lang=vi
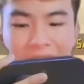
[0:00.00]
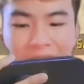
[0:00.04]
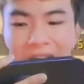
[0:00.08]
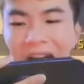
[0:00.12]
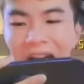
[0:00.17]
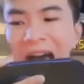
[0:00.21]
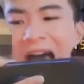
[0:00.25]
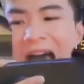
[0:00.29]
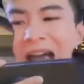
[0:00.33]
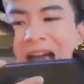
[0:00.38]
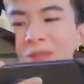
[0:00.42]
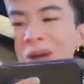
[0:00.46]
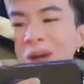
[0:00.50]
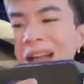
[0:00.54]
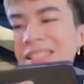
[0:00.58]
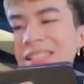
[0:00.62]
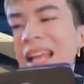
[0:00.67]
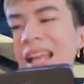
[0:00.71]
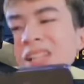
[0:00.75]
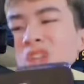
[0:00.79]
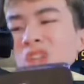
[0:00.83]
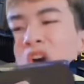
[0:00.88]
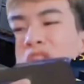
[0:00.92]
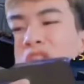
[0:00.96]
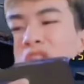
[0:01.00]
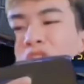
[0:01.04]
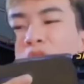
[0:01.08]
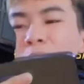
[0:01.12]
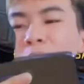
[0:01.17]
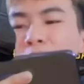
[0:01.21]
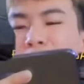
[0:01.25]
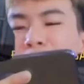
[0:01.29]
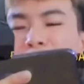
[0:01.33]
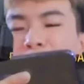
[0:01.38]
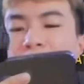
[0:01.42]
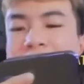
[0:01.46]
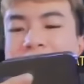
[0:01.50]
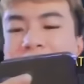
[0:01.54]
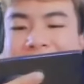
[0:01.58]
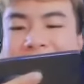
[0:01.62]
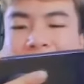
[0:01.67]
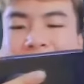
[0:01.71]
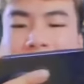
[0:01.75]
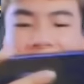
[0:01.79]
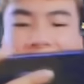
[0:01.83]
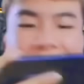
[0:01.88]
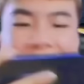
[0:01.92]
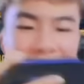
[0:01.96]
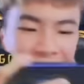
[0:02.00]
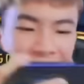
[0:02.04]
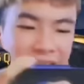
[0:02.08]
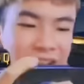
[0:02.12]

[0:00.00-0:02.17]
2 quả Z zone cùng một chỗ anh em ơi.